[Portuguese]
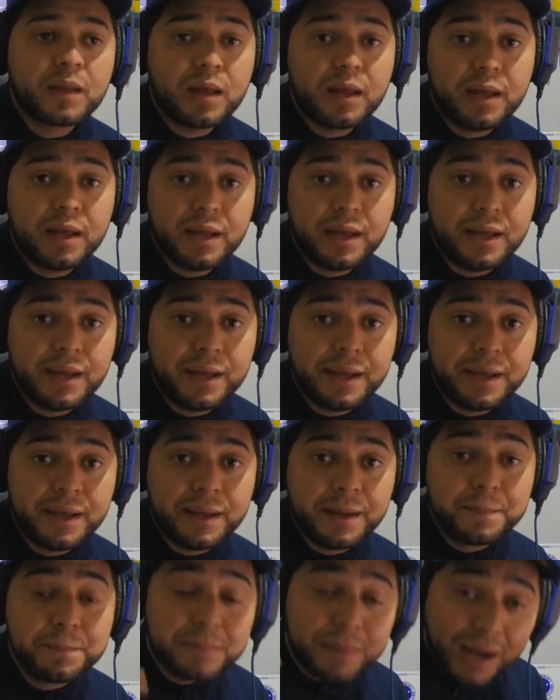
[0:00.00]

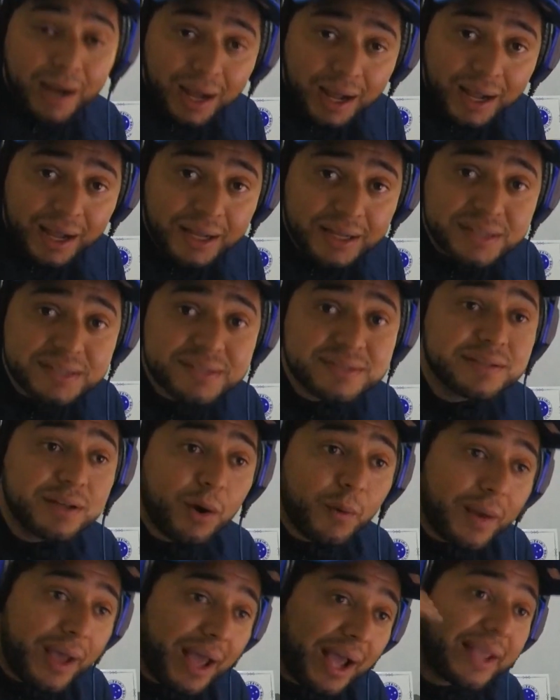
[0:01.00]
É, mas
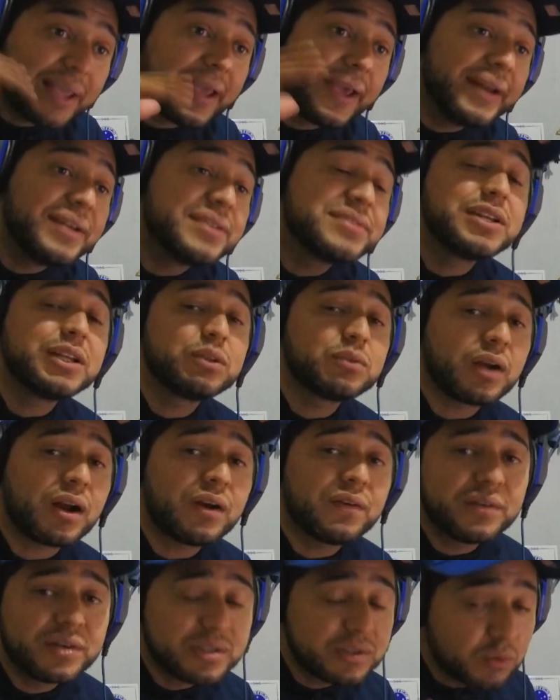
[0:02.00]
não é aquele
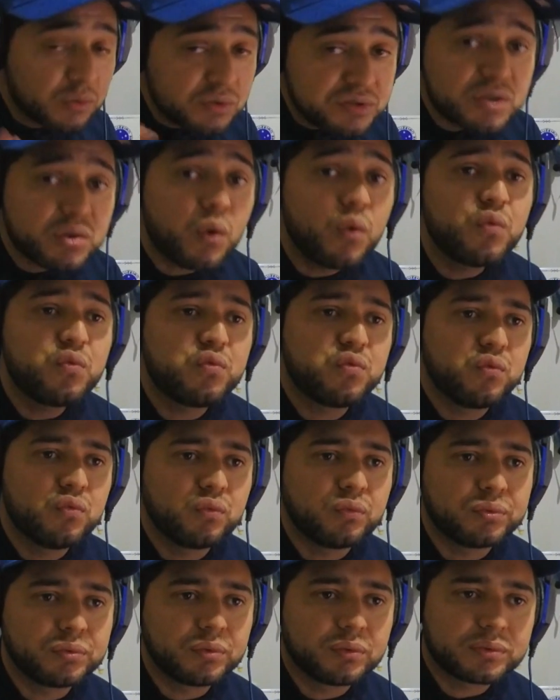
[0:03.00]
centroavante, não se
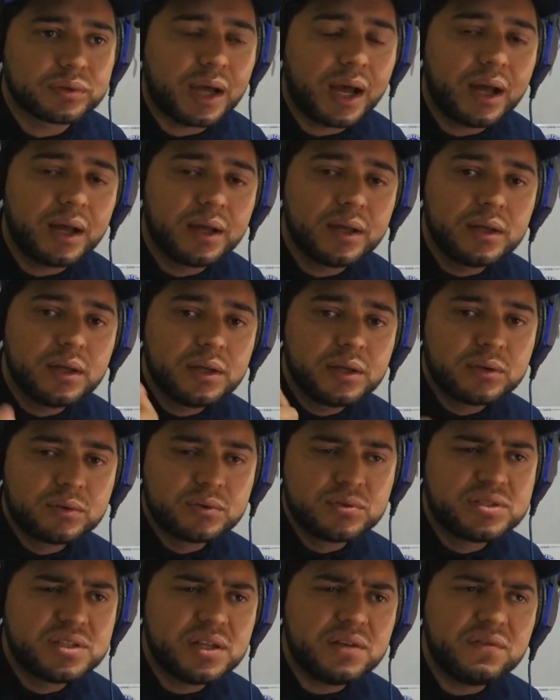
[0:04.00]
confundam, tá?
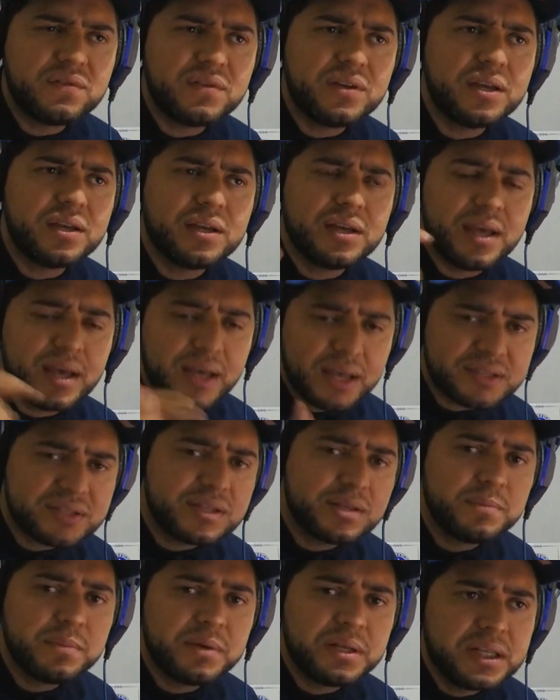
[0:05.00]
Inclusive,
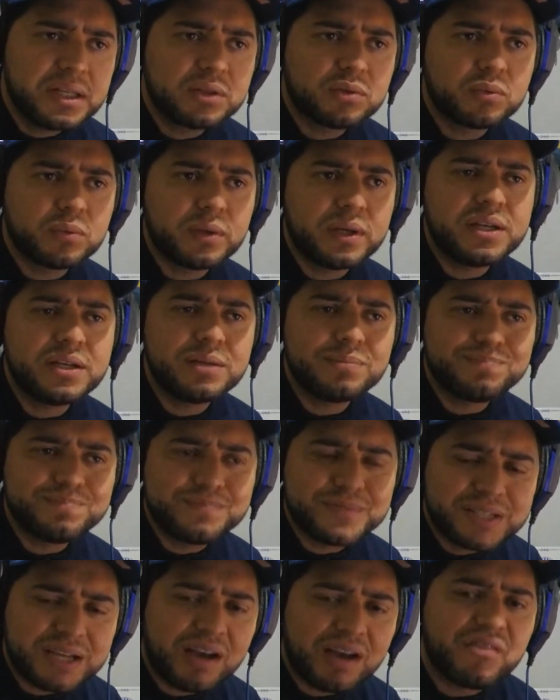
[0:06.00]
esse Milito, ele
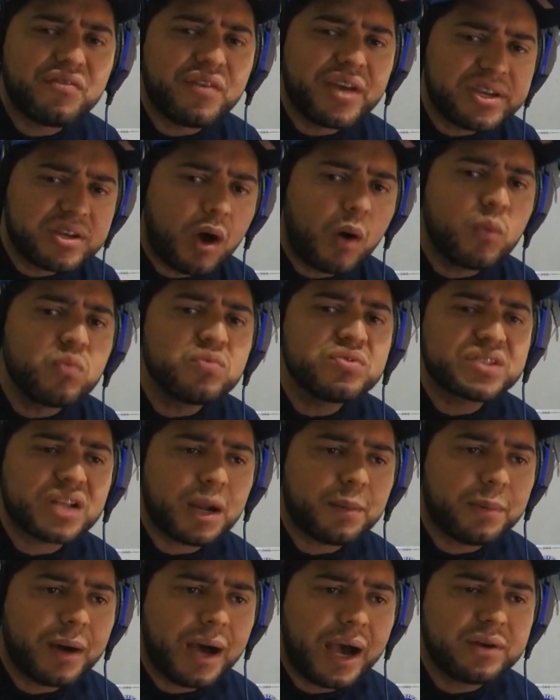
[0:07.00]
já vende alguns
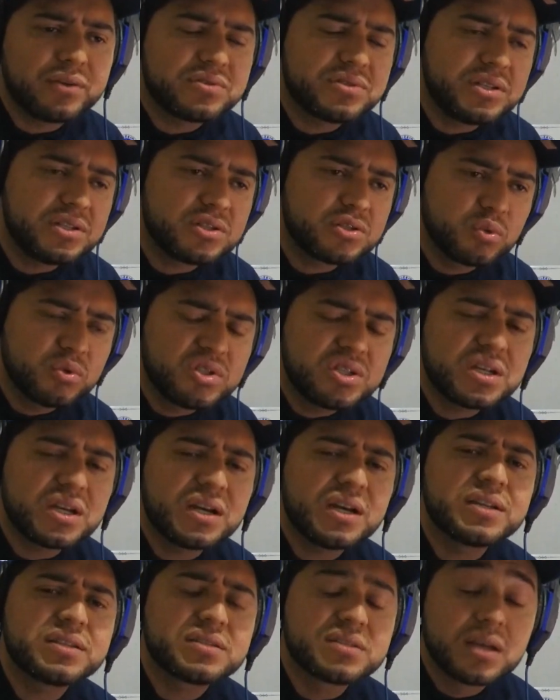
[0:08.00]
trabalhos em
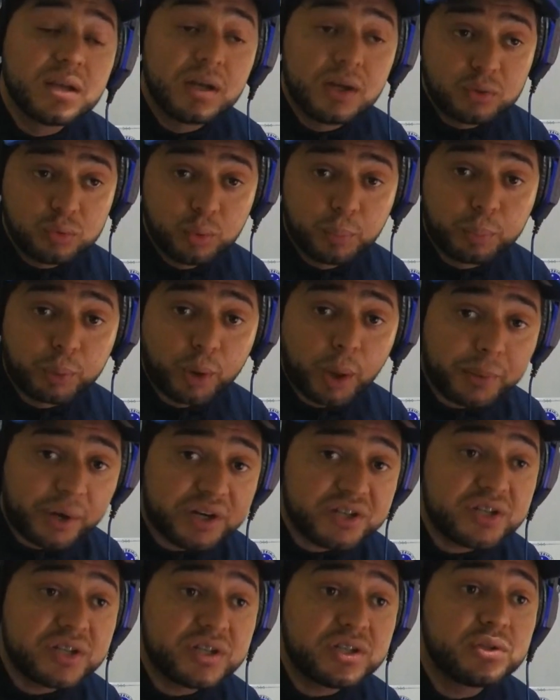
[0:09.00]
estudiantes, no próprio
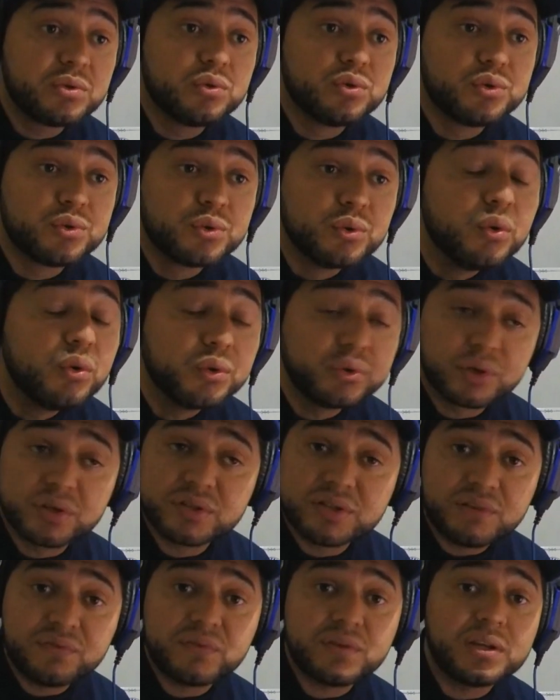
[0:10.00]
Argentino
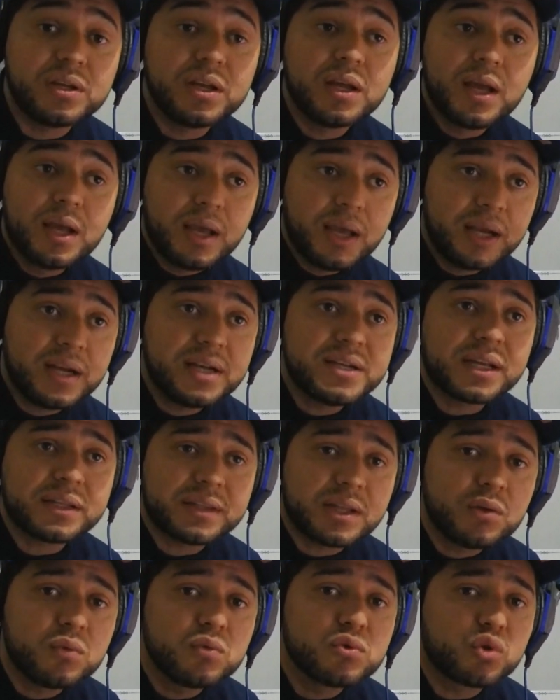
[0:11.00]
Júnior, enfim. Ele já
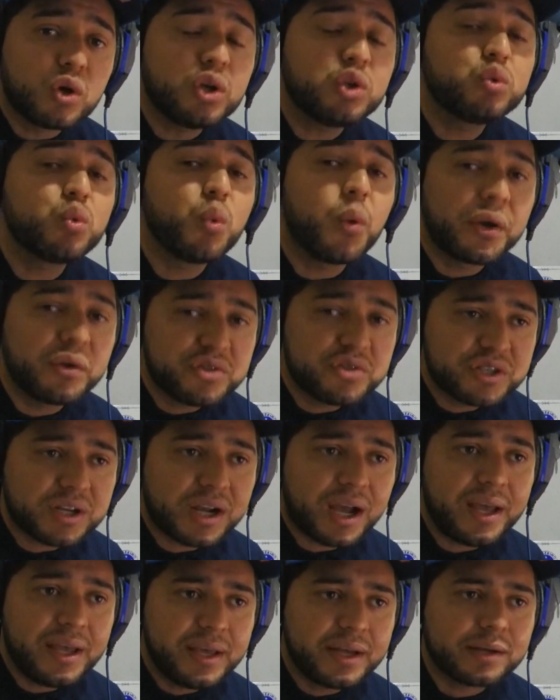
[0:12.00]
tem uns oito anos de
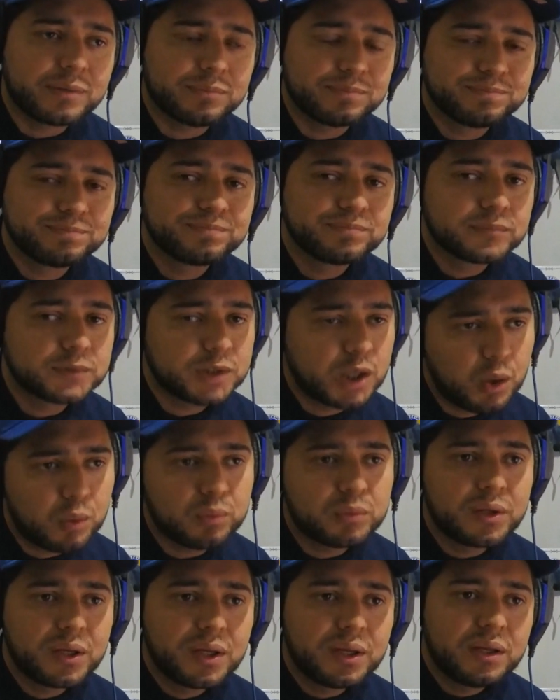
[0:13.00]
carreira.
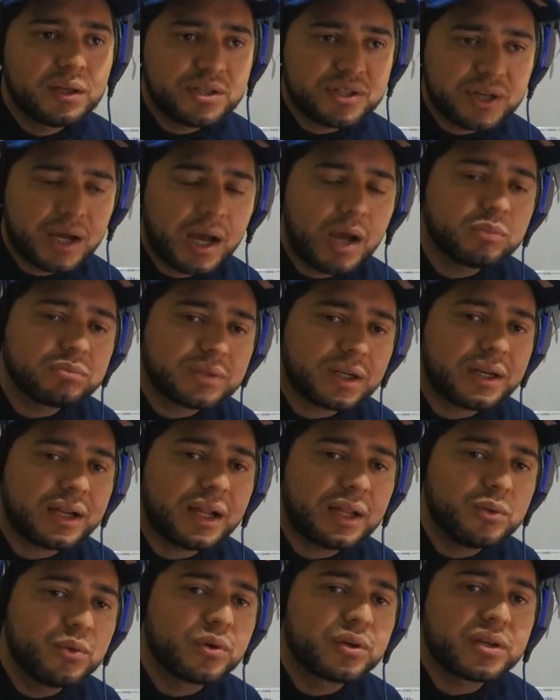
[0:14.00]
Então, já é um
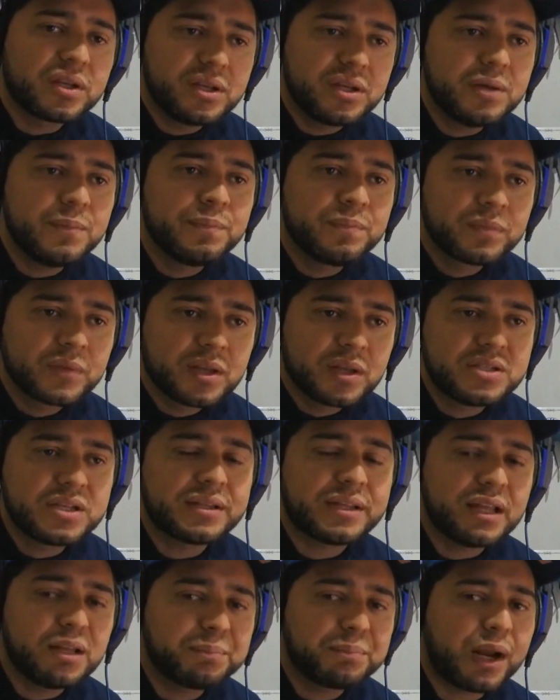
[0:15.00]
treinador que já
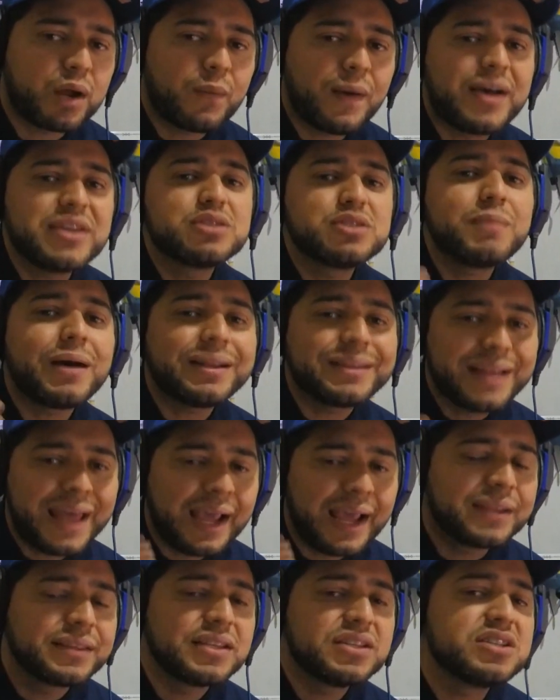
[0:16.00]
está indo para quase uma
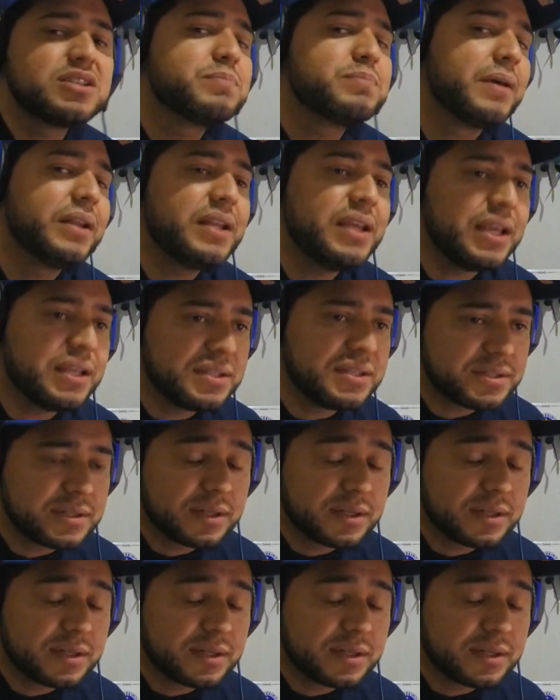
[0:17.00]
década de experiência.